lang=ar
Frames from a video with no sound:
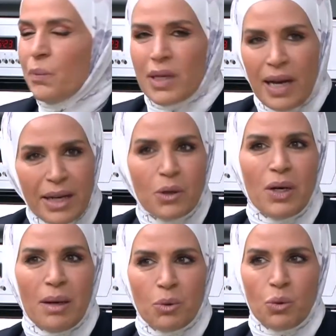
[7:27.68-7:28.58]
آه. هاي
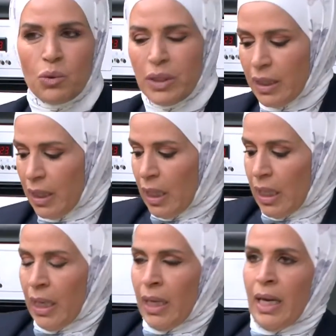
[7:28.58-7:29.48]
كلها بذور
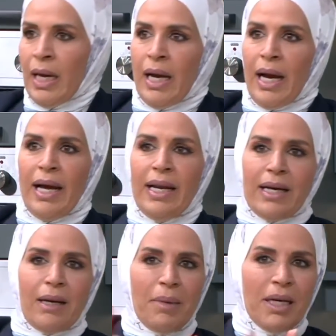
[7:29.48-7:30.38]
تمام هلا
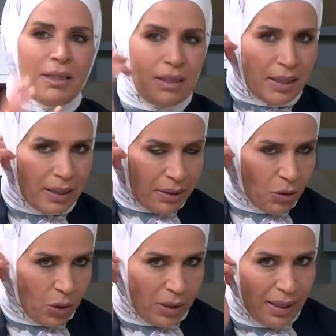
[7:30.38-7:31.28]
كمان
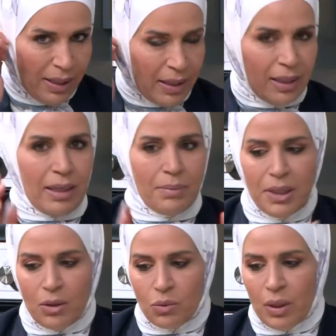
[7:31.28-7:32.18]
نقطة آه،
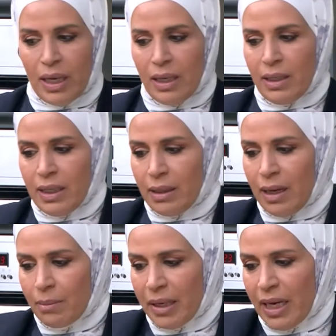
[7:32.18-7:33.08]
بدنا نقولها، احنا
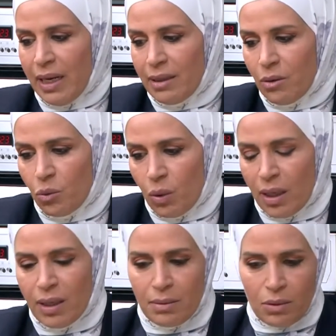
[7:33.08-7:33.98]
أنا معي هذا
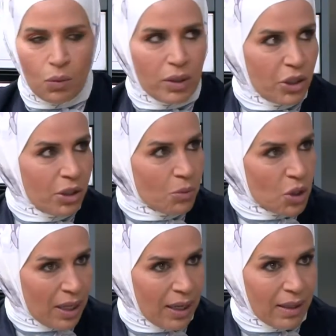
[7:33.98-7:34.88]
القوار هو شيء
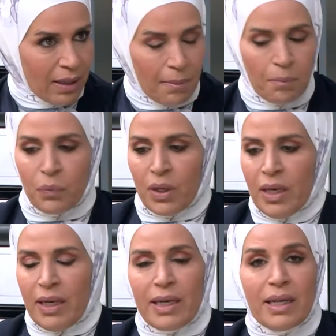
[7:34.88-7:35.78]
مصغر،
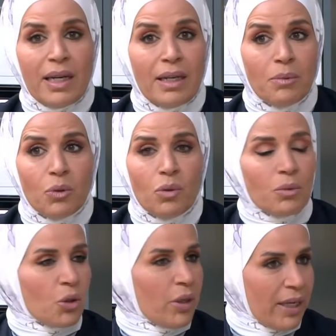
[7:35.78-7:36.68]
لكن احنا بنقول
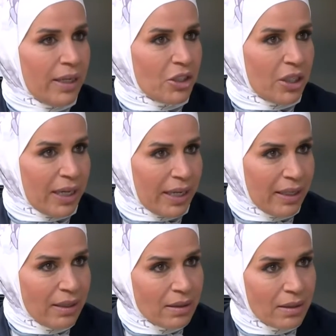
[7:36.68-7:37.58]
مش كنا عندنا
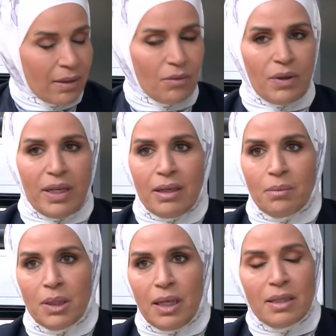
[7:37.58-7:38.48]
جناين صح. فاحنا
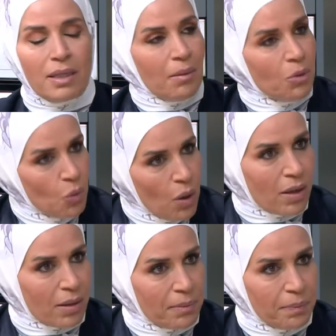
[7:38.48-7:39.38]
بدنا نزرع
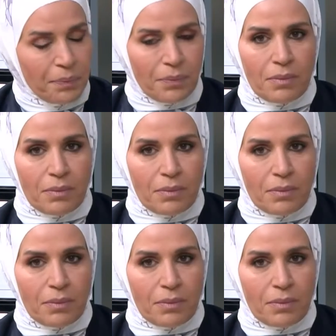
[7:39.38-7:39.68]
بقوار طيب